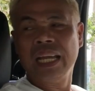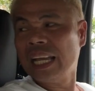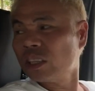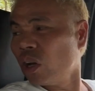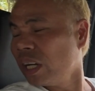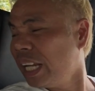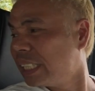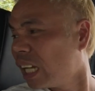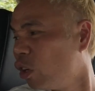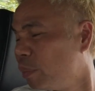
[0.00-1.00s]
Eh, attorney,
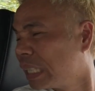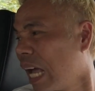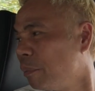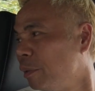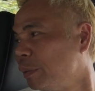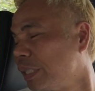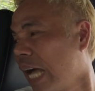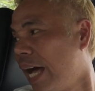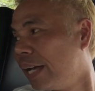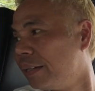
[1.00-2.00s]
saan ba tayo
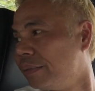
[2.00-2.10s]
pupunta?